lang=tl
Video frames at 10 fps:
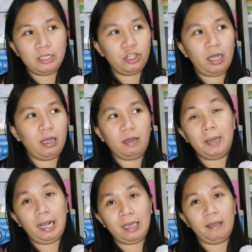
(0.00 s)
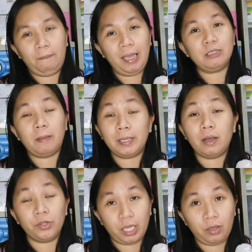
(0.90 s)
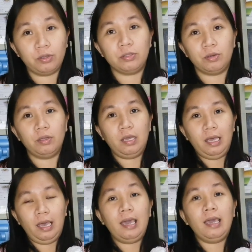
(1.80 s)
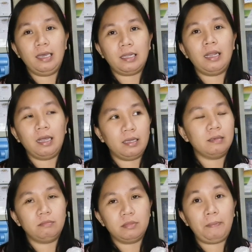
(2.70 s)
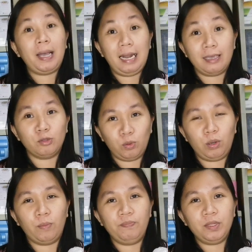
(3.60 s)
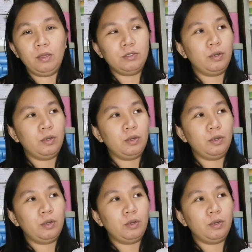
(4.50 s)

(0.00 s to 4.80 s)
Hindi siya malaki. Pero sa panahon ngayon, no, eh, talagang napakalaking tulong.